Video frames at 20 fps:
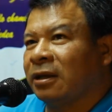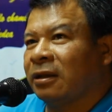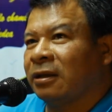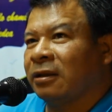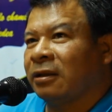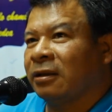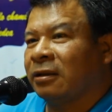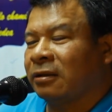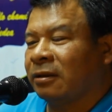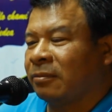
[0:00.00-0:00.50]
en
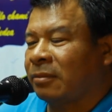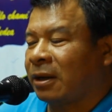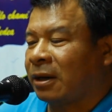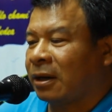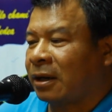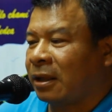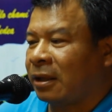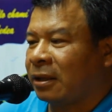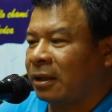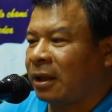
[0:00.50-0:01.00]
el tema
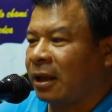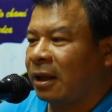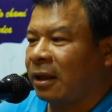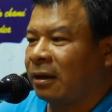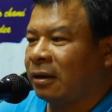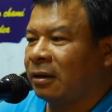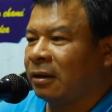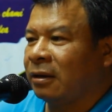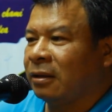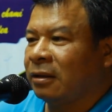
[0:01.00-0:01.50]

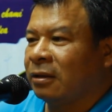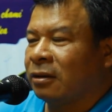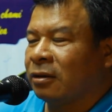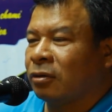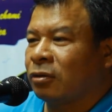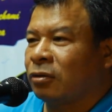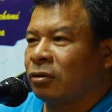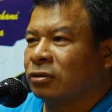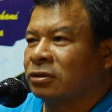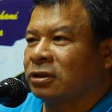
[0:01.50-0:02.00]
radial,
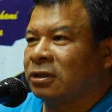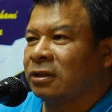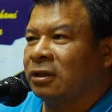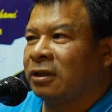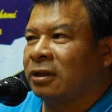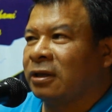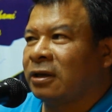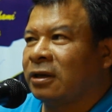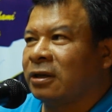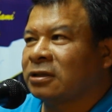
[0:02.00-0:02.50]
con los
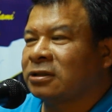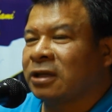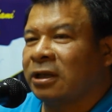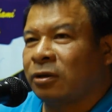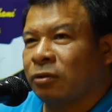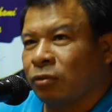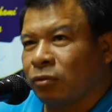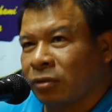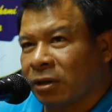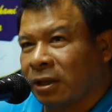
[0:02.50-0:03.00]
indígenas
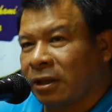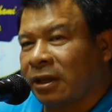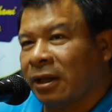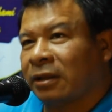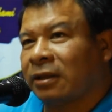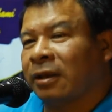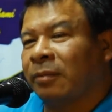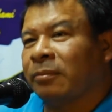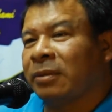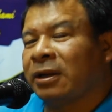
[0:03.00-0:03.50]
Zenú que ya
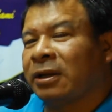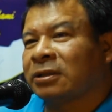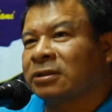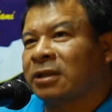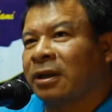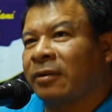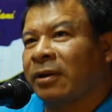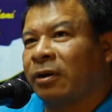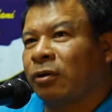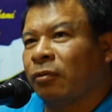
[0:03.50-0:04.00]
también
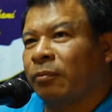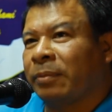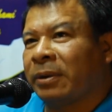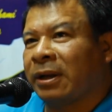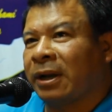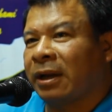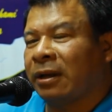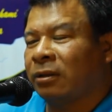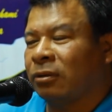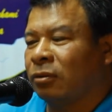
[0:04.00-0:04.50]
estaban
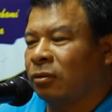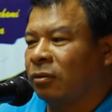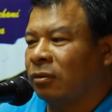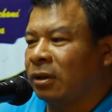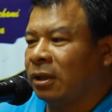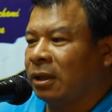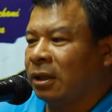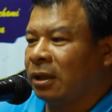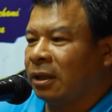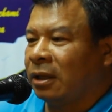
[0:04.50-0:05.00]
operando.
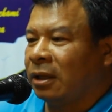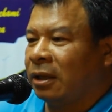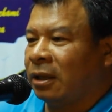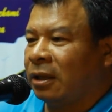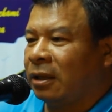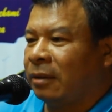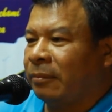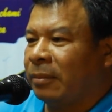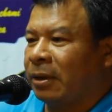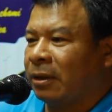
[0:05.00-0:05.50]

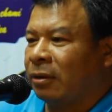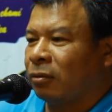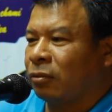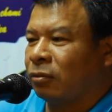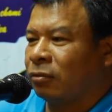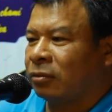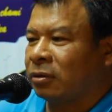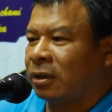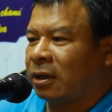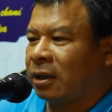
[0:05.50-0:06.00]
Eh, me
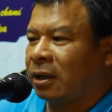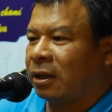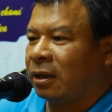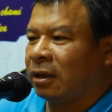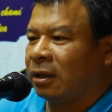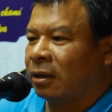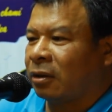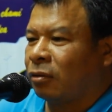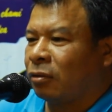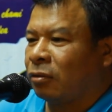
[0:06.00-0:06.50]

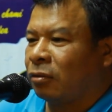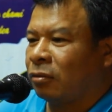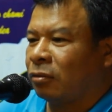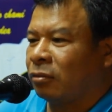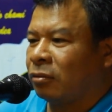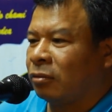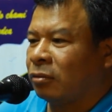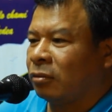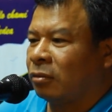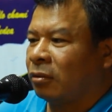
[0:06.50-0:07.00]
encontré
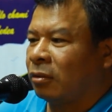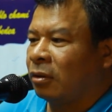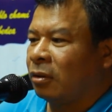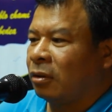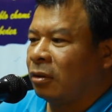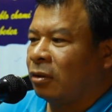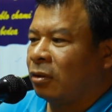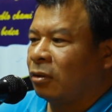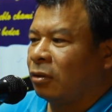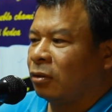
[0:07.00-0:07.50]
con
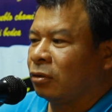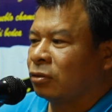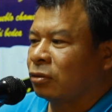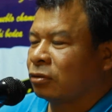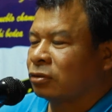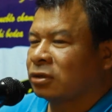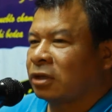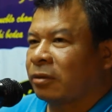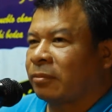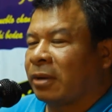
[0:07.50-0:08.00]

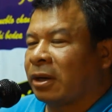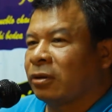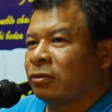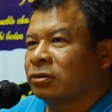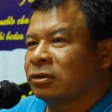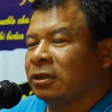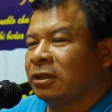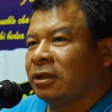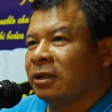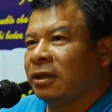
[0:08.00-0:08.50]
otros
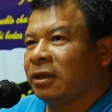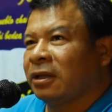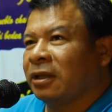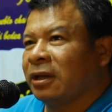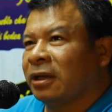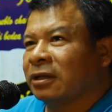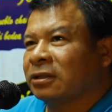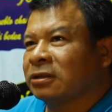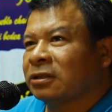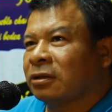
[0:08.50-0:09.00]
hermanos
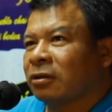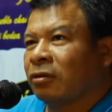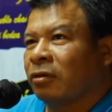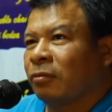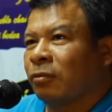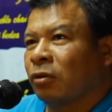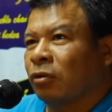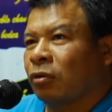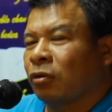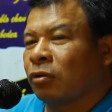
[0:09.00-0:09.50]
indígenas,
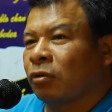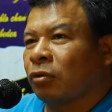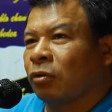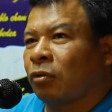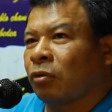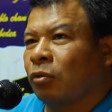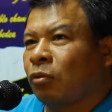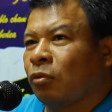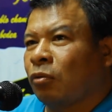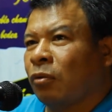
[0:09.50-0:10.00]
como con
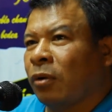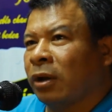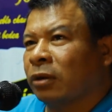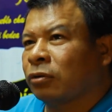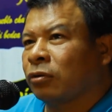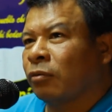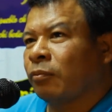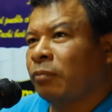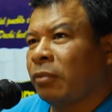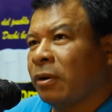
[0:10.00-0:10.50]

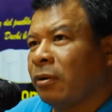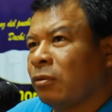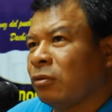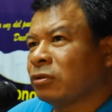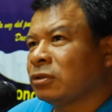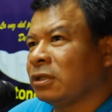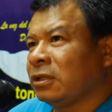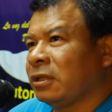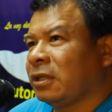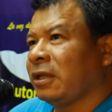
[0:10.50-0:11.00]
cuatro
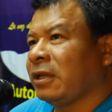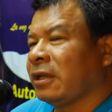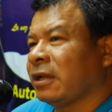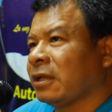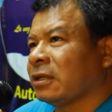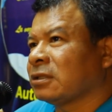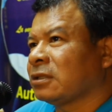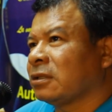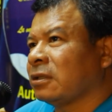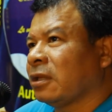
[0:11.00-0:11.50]
pueblos
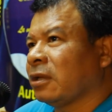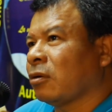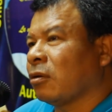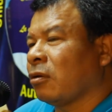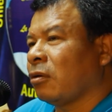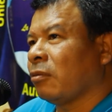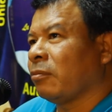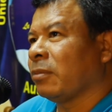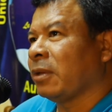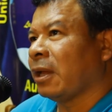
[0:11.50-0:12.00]
indígenas de
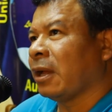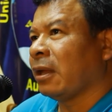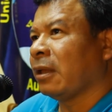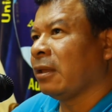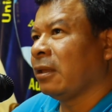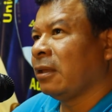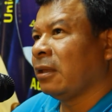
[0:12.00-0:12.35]
Colombia